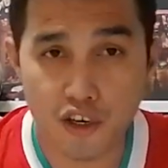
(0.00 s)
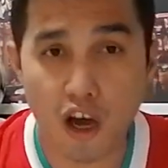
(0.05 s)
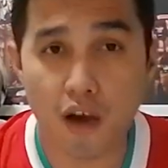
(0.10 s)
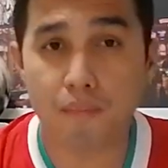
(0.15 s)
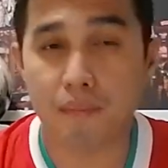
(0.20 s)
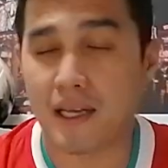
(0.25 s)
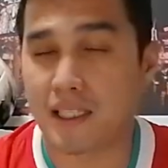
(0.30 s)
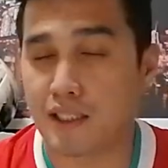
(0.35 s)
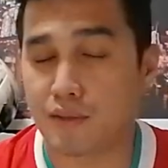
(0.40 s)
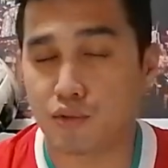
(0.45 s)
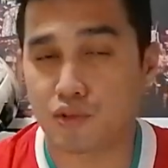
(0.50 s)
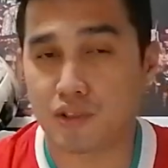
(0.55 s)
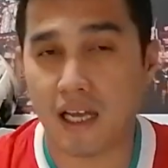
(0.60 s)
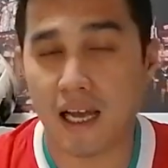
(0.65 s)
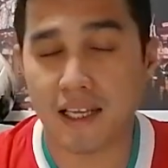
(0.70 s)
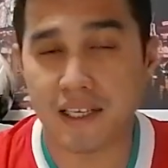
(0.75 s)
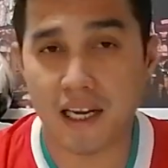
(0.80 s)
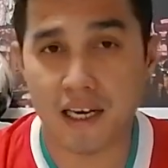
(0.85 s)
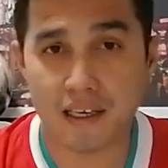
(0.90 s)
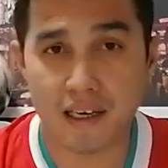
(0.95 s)
รอบ8ทีมสุด
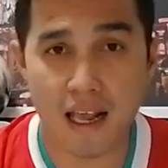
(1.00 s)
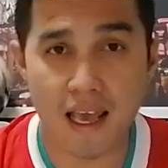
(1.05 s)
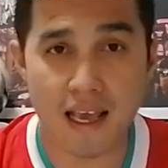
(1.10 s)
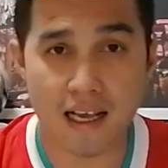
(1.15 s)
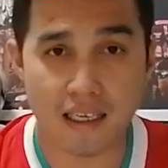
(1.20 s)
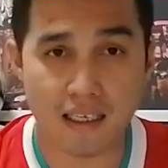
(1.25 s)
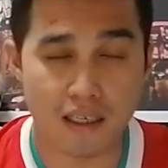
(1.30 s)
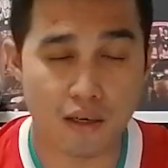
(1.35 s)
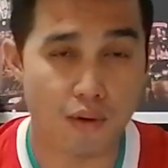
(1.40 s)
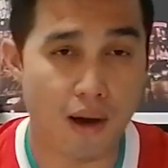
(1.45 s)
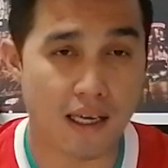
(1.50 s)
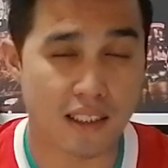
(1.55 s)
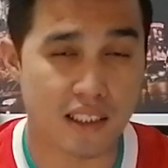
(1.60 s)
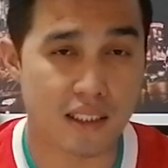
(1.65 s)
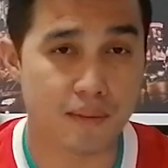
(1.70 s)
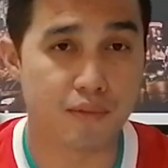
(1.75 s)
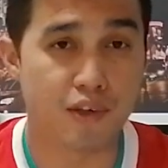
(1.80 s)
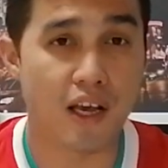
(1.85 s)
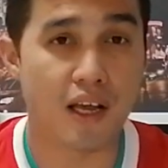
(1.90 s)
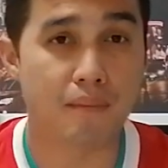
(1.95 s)
ท้ายนัดแรก ระหว่าง
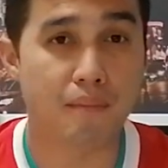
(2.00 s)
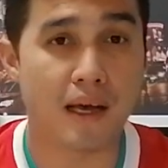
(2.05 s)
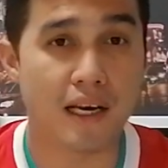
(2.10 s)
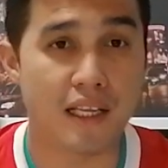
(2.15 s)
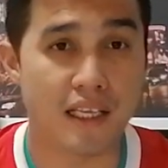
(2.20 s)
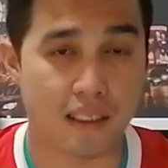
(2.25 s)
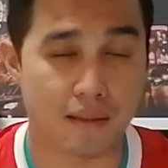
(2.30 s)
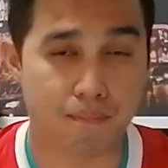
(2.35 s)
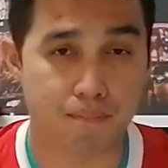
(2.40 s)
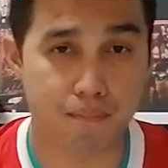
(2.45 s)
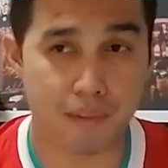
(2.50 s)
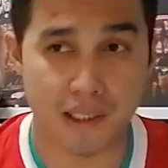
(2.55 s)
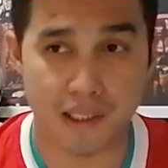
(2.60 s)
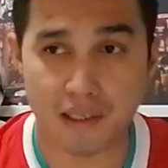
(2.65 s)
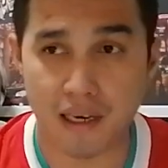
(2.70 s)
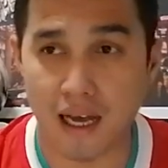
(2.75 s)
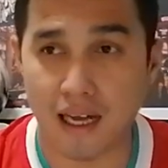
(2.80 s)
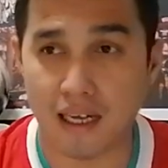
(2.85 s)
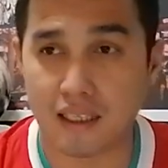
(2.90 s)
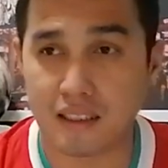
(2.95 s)
ทีมเรอัลมาดริดเปิ
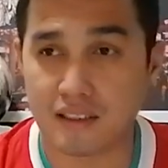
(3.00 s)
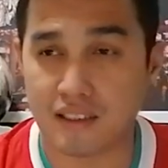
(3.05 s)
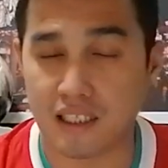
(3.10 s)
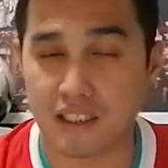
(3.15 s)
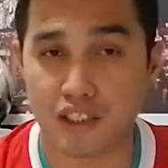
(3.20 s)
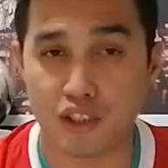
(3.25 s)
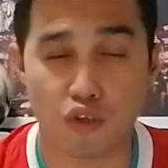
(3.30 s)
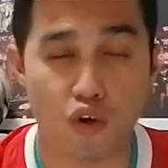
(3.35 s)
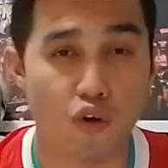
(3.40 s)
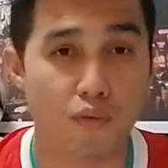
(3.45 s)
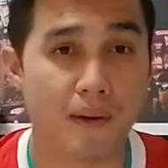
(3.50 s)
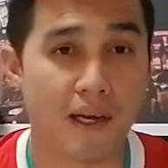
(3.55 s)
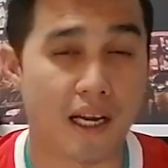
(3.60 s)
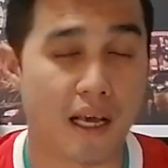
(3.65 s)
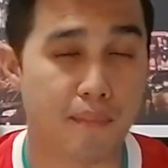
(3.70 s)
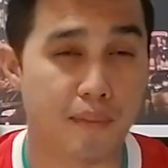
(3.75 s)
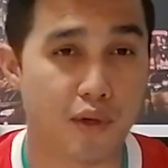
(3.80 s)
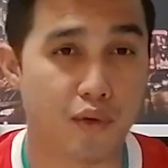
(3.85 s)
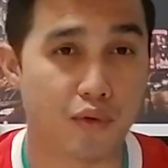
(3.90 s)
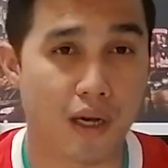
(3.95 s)
ดรังซานติโกเบอร์
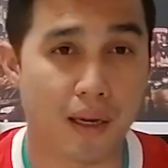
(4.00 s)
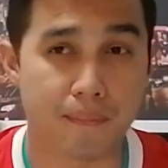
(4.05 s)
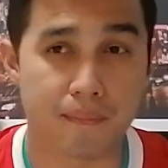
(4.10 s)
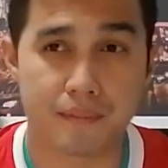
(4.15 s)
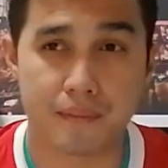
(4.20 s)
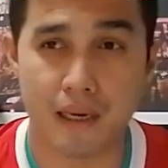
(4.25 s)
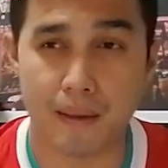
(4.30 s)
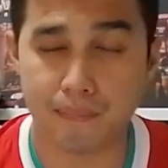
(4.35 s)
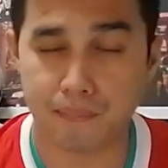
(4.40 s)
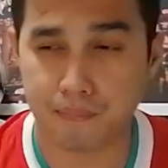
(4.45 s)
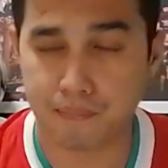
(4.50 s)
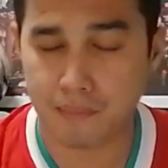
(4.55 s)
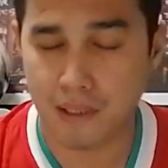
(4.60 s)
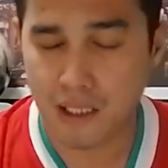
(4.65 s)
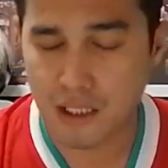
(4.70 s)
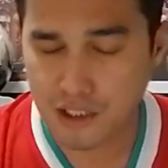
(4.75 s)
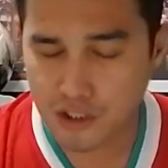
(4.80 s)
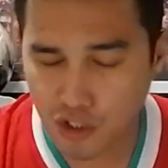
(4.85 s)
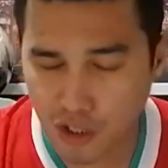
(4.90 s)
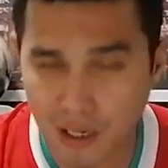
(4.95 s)
นาบิวครับรับ
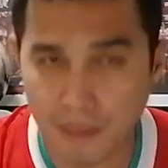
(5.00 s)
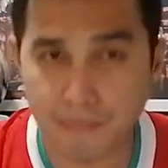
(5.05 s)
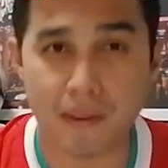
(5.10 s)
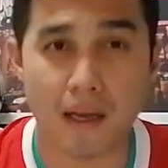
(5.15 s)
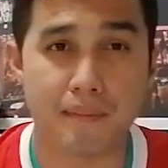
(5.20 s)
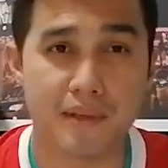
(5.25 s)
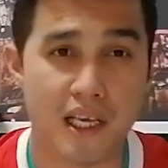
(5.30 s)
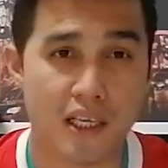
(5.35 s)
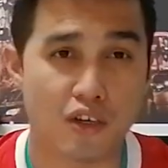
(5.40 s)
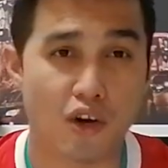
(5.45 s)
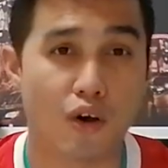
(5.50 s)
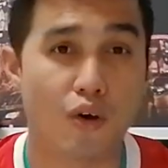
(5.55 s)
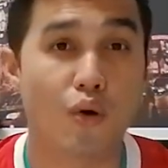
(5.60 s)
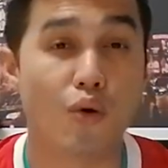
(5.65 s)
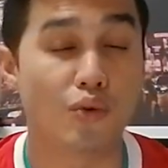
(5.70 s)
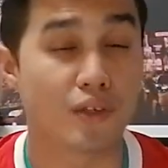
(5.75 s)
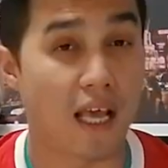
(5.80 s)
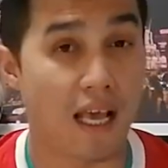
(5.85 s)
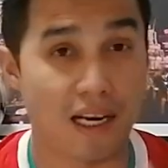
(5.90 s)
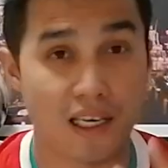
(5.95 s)
ต้อนรับการเยือนของ
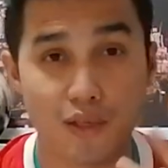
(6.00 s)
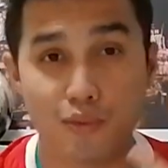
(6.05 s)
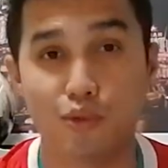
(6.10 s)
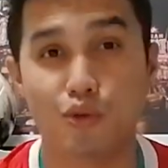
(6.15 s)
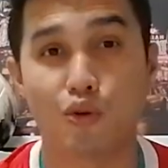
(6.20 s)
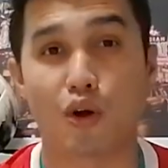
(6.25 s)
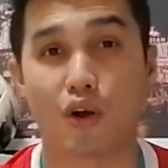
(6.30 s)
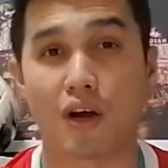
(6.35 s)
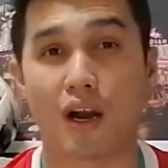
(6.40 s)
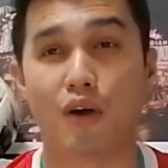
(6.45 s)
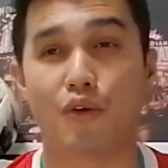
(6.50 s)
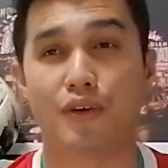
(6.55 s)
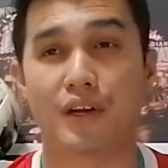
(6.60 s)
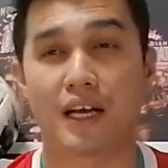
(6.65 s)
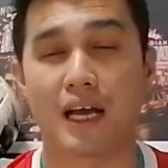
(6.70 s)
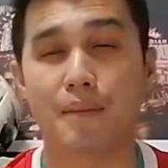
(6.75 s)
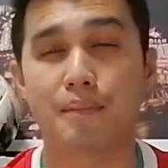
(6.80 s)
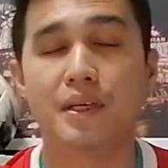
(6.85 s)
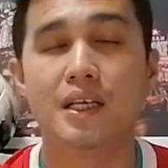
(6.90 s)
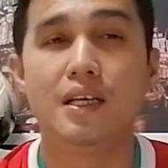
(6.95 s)
หงแดงลิเวอร์พูลของเรา
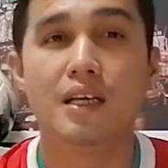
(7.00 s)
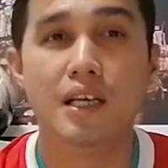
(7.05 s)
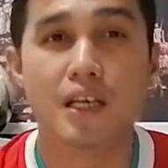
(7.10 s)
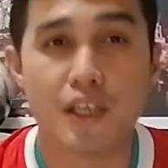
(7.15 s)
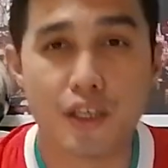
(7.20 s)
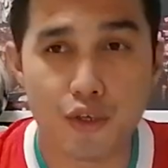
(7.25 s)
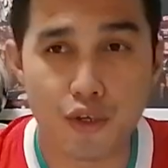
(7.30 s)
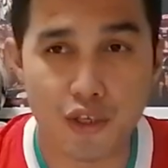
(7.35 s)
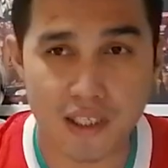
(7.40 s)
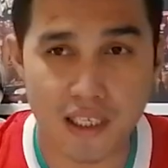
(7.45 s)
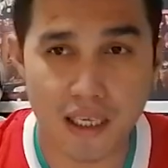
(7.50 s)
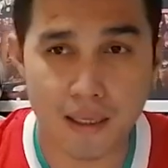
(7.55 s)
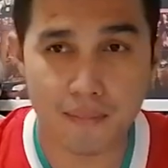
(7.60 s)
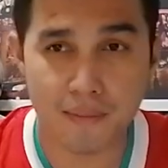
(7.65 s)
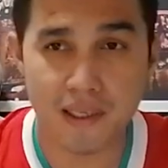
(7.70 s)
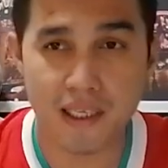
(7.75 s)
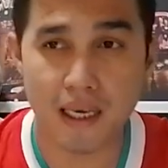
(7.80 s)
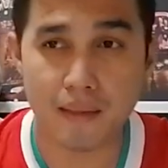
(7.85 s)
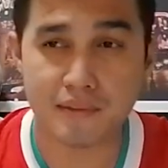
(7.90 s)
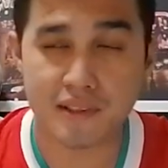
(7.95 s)
นะครับโดยเกม
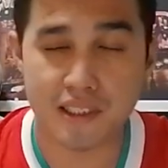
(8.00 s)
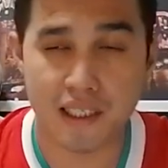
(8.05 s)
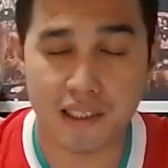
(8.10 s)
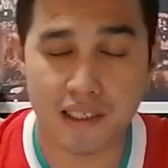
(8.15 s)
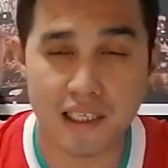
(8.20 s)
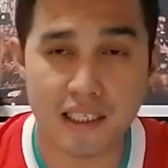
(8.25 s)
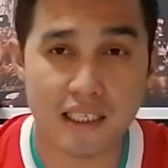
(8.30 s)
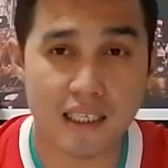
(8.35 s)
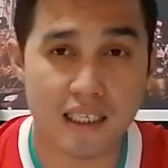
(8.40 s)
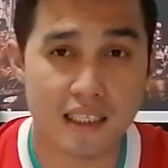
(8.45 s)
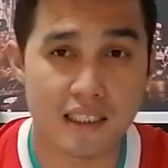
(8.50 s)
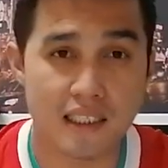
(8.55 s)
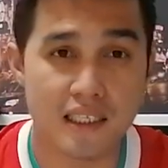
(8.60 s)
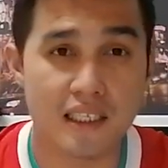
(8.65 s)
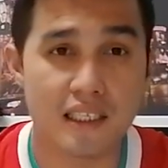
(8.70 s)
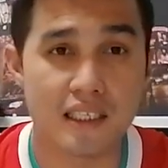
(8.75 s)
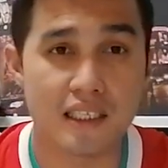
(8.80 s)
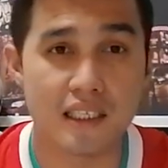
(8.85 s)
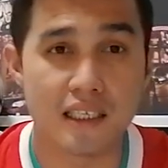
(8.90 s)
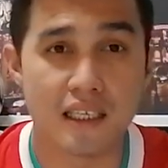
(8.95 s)
นี้ครับจะเล่นกัน
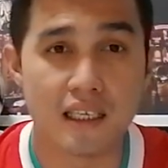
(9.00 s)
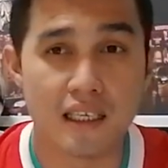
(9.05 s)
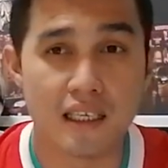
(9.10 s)
ที่